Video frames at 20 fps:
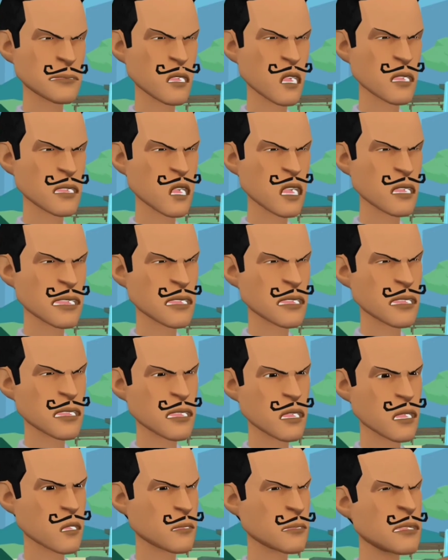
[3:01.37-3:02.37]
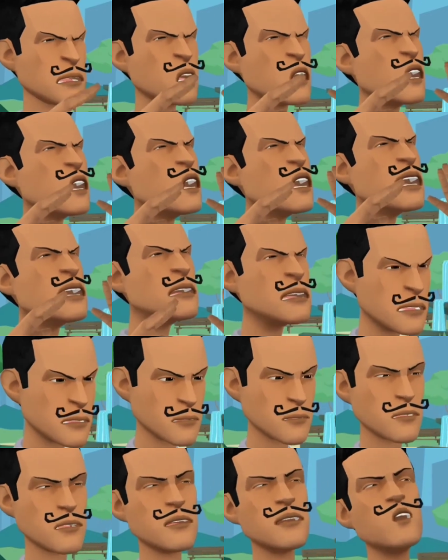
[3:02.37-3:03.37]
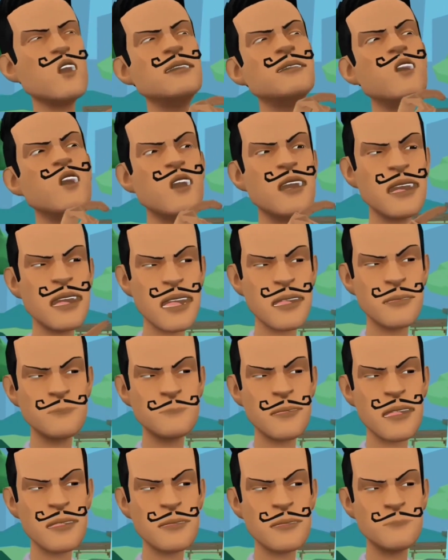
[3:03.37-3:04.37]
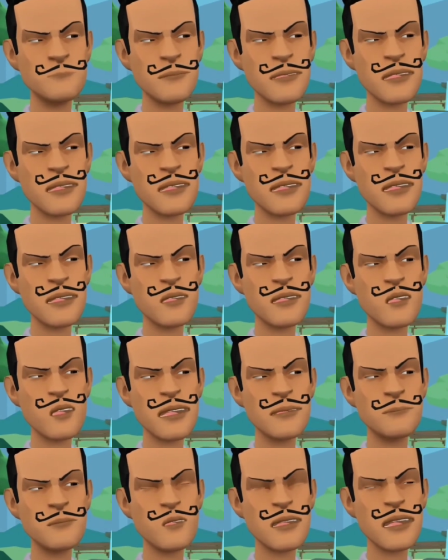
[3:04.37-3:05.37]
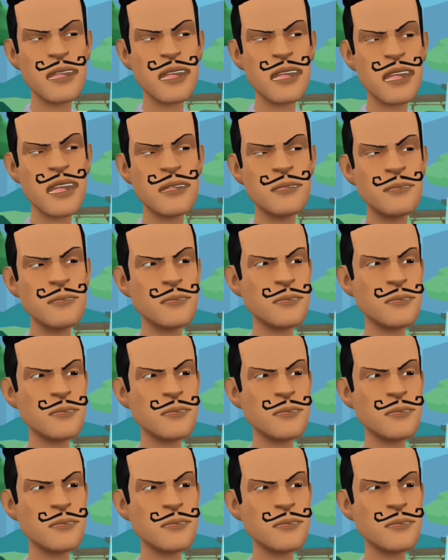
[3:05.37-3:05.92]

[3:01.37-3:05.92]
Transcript: সবারই ধ্বংস হয়েছে এখনো সময় আছে ভালো পথে ফিরে আয়